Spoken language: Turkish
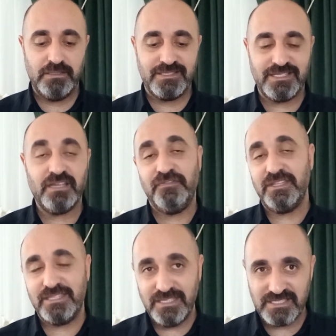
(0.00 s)
sarf
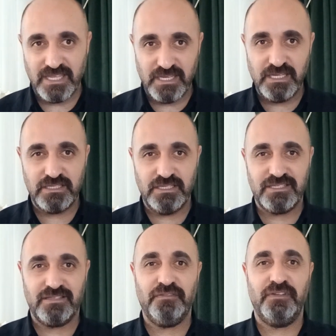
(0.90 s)
ettiğiniz enerji,
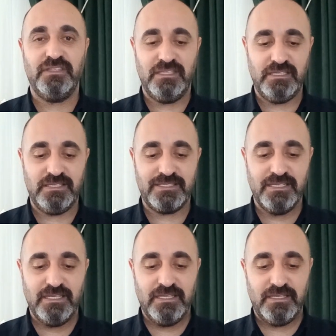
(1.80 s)
sarf ettiğiniz,
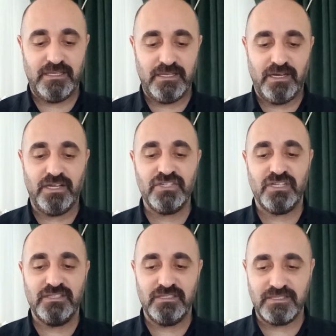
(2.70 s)
e,
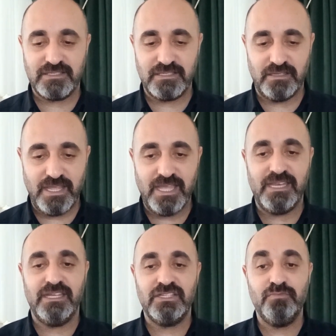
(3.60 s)
harcadığınız e,
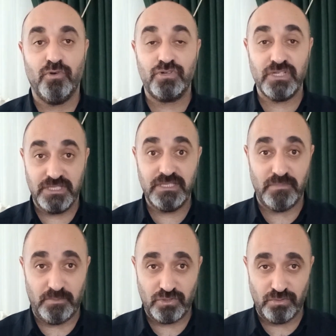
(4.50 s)
enerji boşa
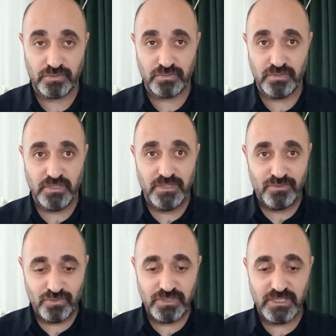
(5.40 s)
gitmemiş olsun.
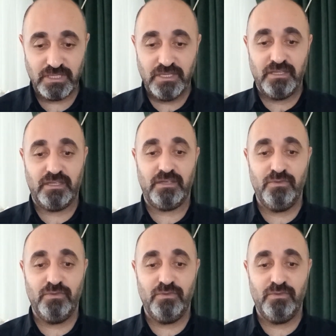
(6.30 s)
Çünkü e,